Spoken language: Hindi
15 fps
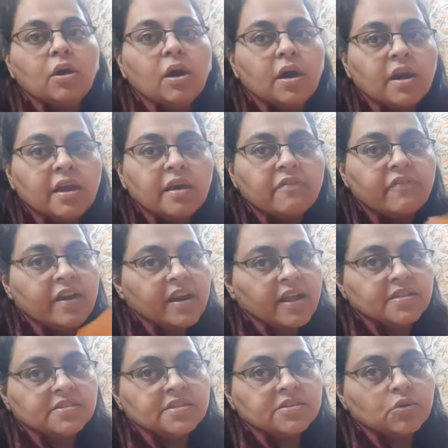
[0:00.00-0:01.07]
करियर
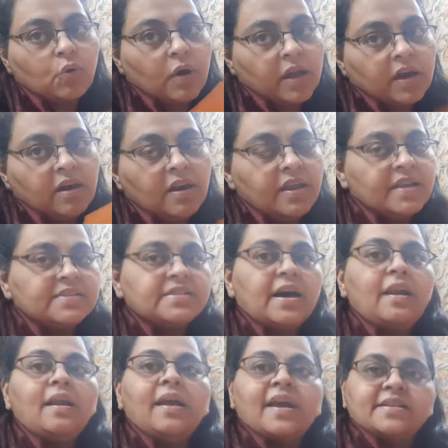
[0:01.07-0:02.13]
फाइनेंसिस को लेकर ये
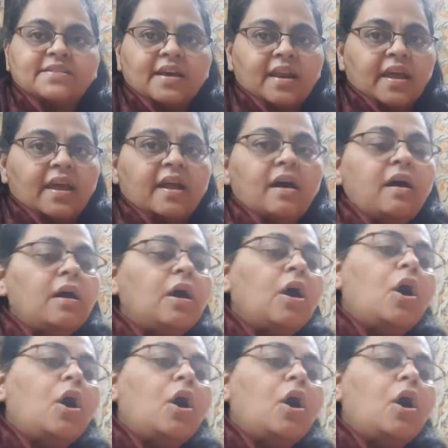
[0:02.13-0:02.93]
साल कैसा रहेगा